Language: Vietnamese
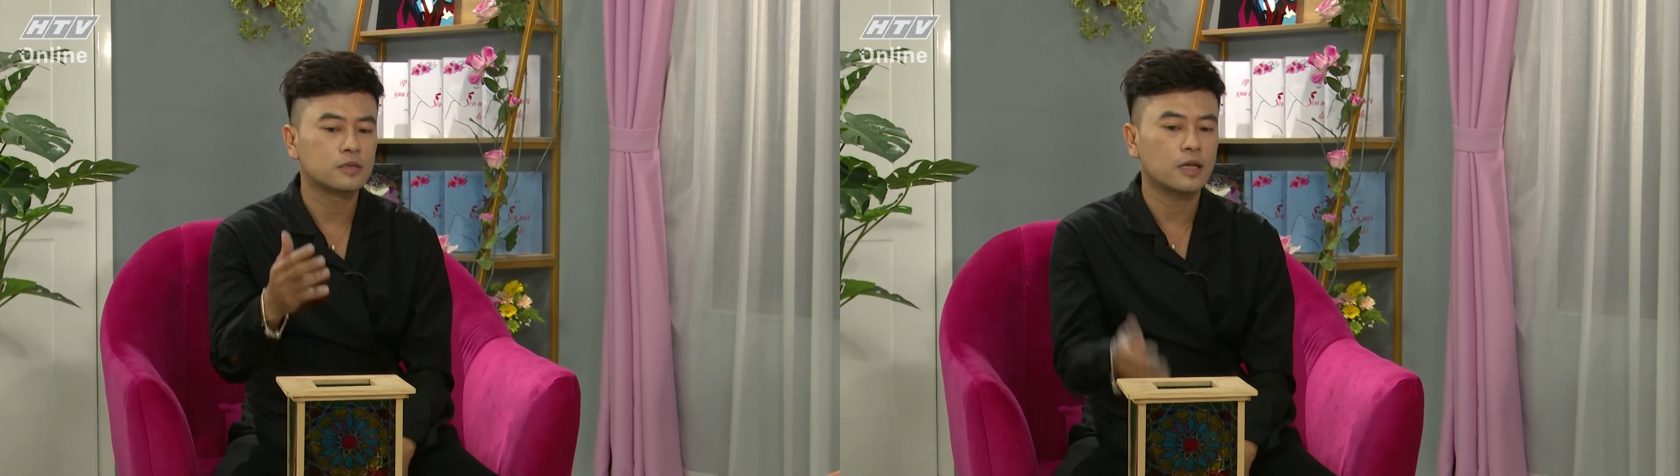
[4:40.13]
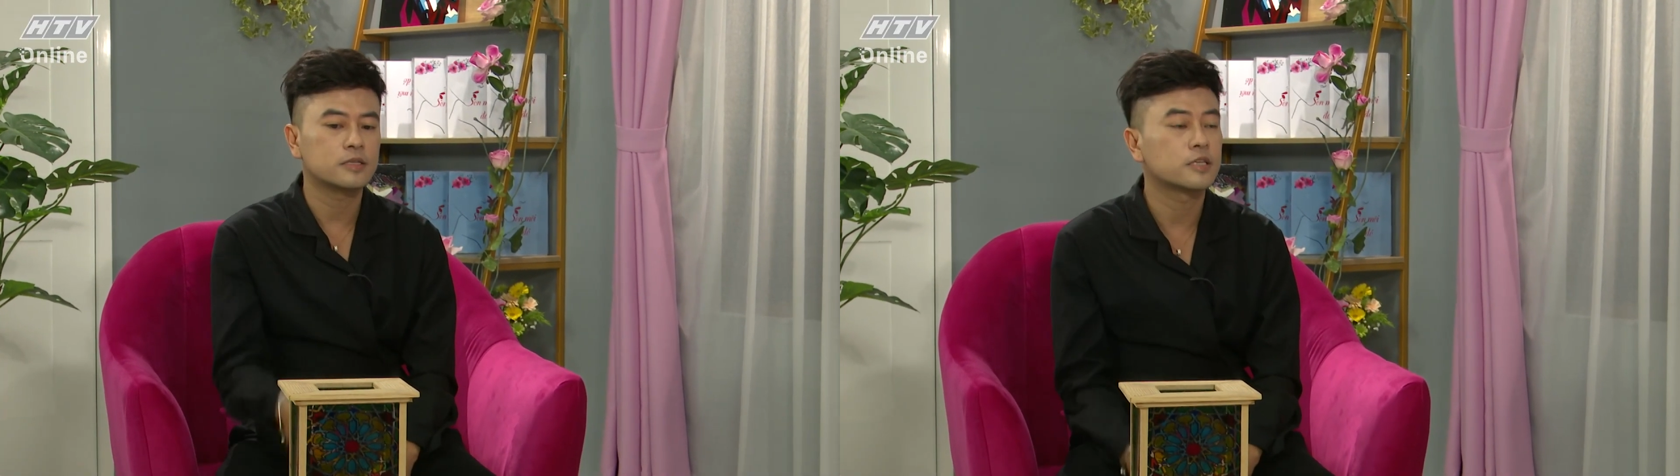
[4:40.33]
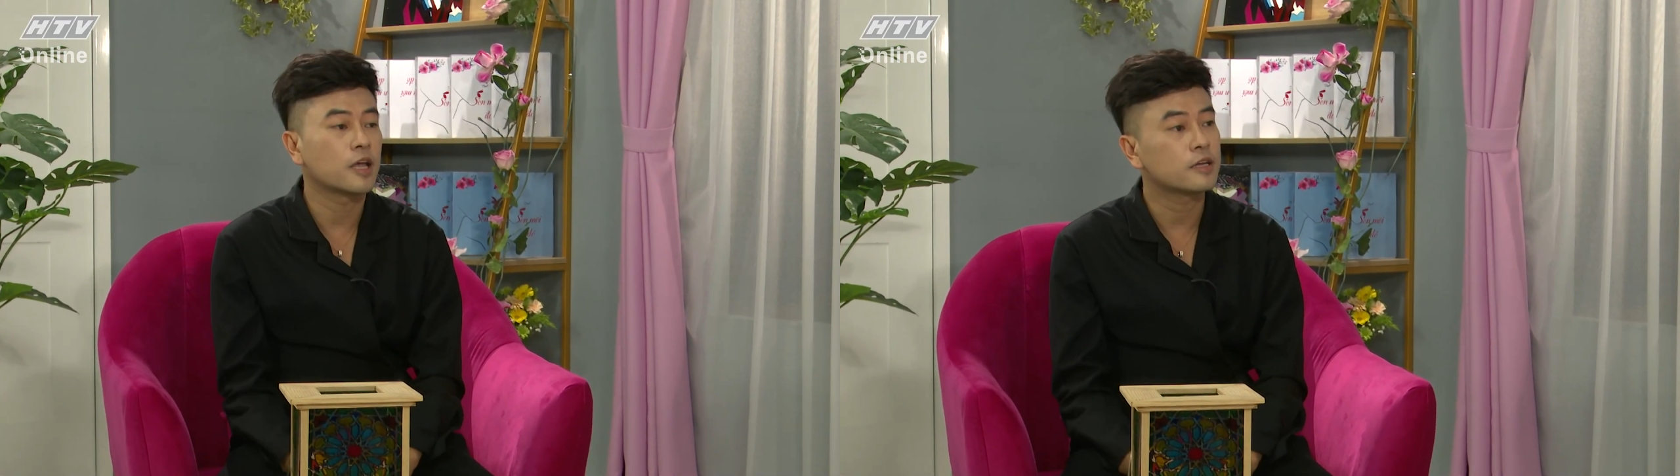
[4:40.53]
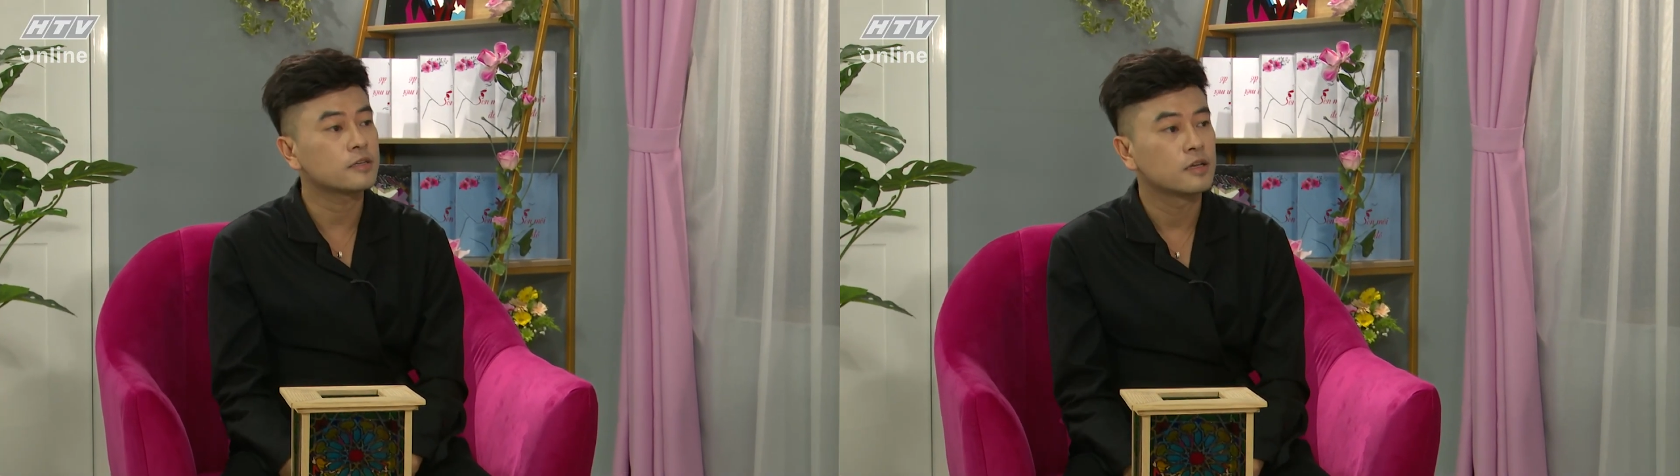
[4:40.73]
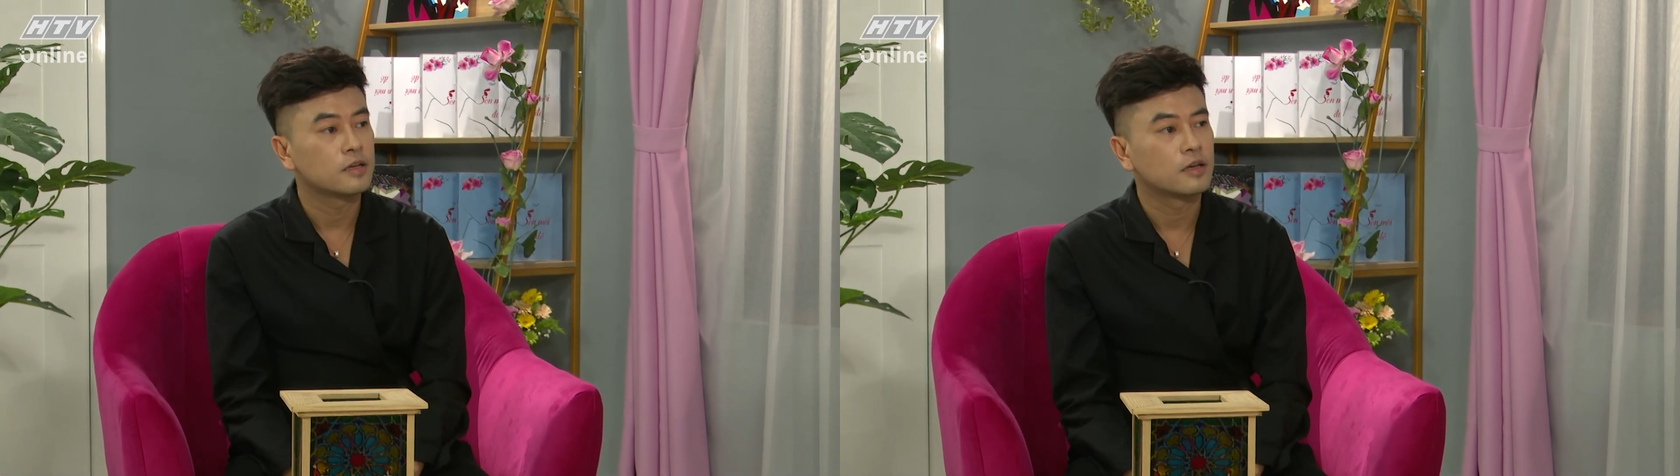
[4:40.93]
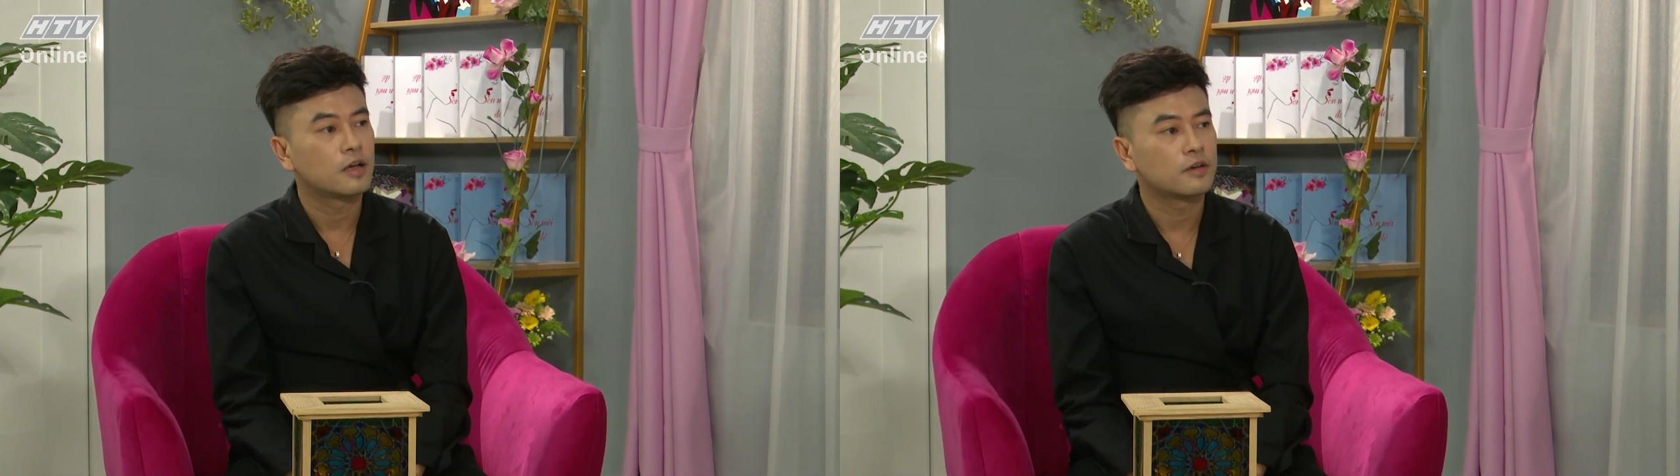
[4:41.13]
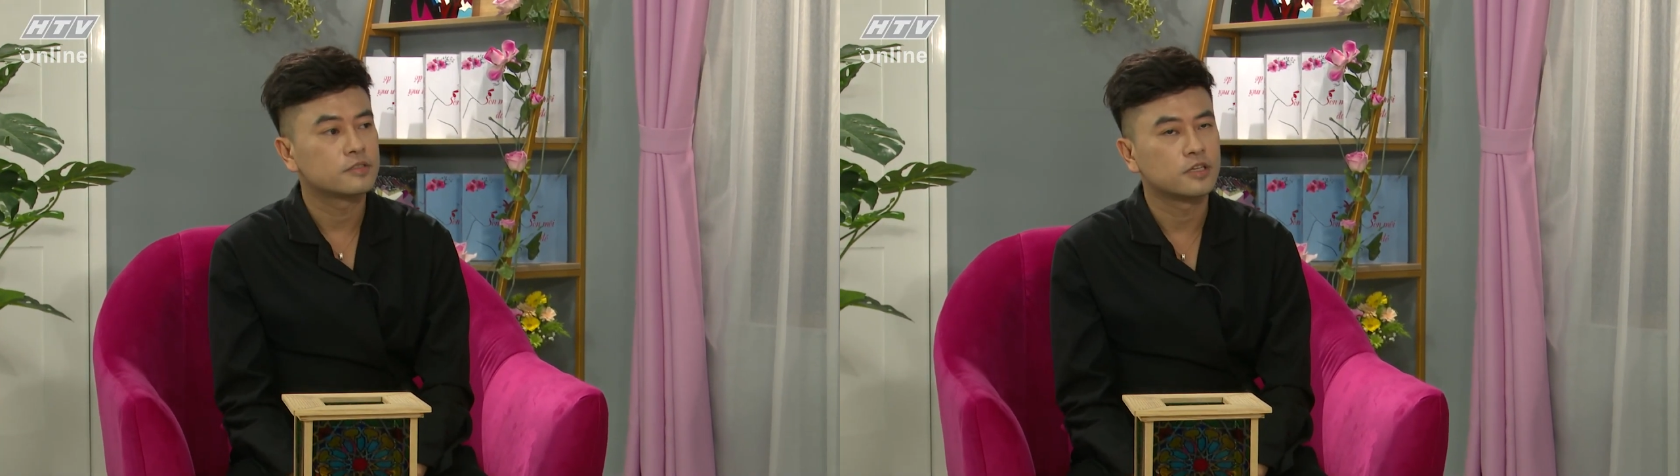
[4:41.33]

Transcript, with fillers: ánh sáng à,